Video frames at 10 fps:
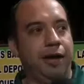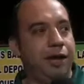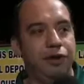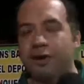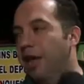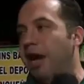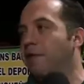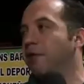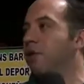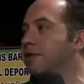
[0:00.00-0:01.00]
es una
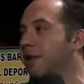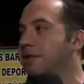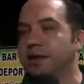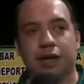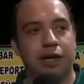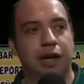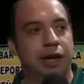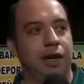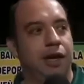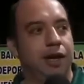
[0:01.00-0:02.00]
verdadera vergüenza. Si, eh,
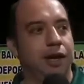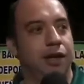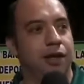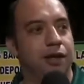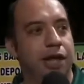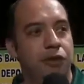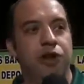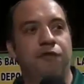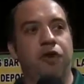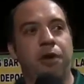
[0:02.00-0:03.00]
eh, de
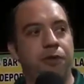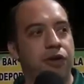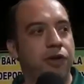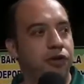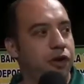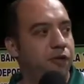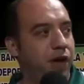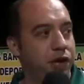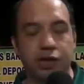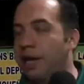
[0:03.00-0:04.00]
alguna forma, por lo visto, los
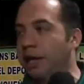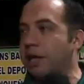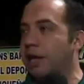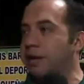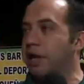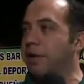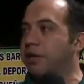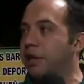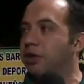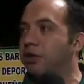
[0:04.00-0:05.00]
franqueños tenían que ganar este
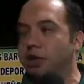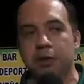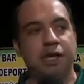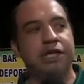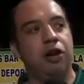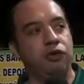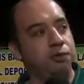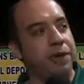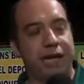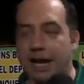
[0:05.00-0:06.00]
partido. Inventaron
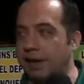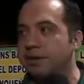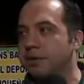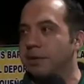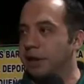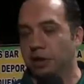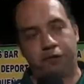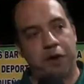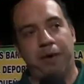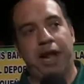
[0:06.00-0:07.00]
un penal que
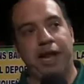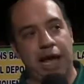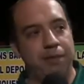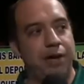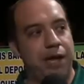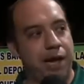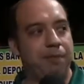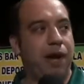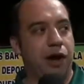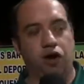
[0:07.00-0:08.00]
no fue para nada penal
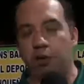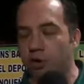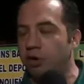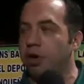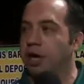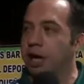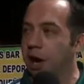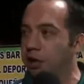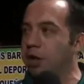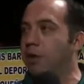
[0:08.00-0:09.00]
y para colmo, en
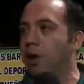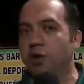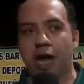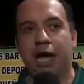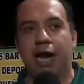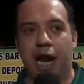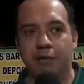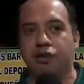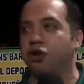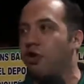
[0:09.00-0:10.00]
la última jugada el
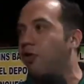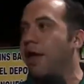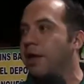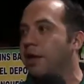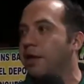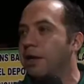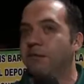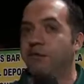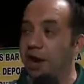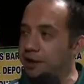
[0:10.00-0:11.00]
árbitro cobra
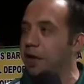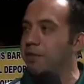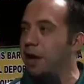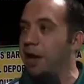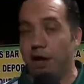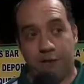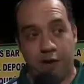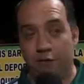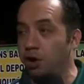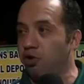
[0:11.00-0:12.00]
falta para, a
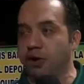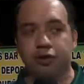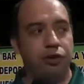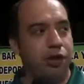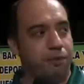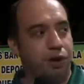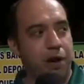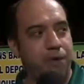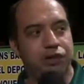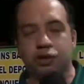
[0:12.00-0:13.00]
favor nuestro y por
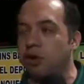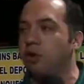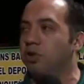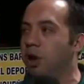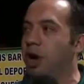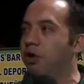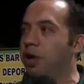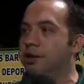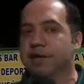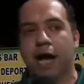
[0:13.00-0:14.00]
la presión de los
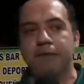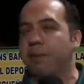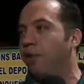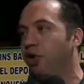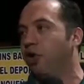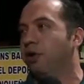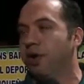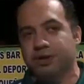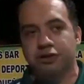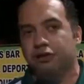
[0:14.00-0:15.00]
jugadores cambia por gol.
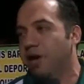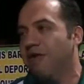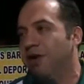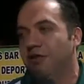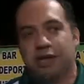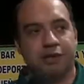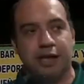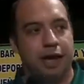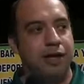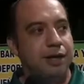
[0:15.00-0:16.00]
Eso es una vergüenza. O
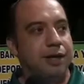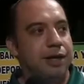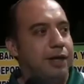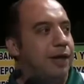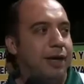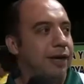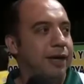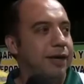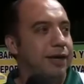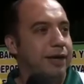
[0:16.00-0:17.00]
sea,
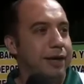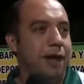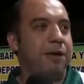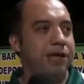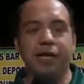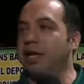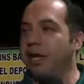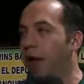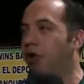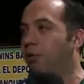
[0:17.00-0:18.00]
eh, realmente
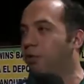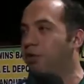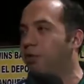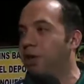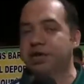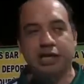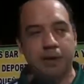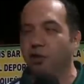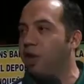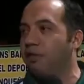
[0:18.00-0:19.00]
indignado por, por, este
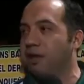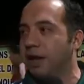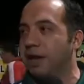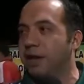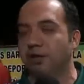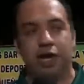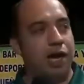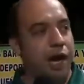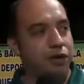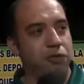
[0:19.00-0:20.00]
tipo de arbitraje.
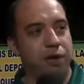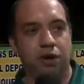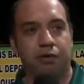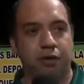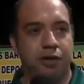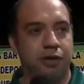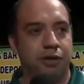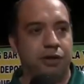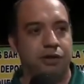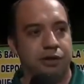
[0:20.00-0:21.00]
Olegario Olmedo, por lo
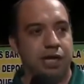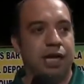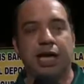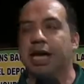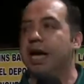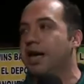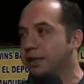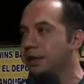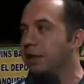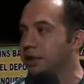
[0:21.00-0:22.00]
visto, tiene que
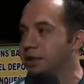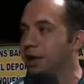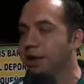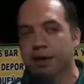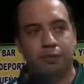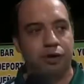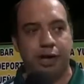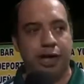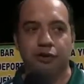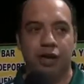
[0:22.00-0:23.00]
dejarse del arbitraje, le
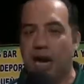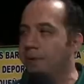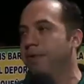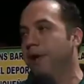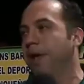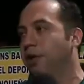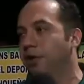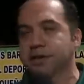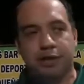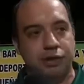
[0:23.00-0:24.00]
porque no es la primera vez que
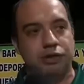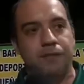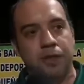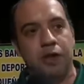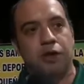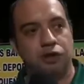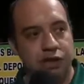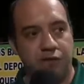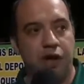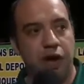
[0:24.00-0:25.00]
nos hace eso.
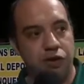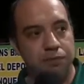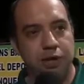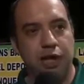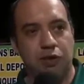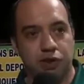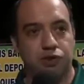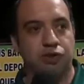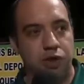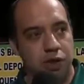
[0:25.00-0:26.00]
Contra Franco en Minga
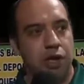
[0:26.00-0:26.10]
Guazú,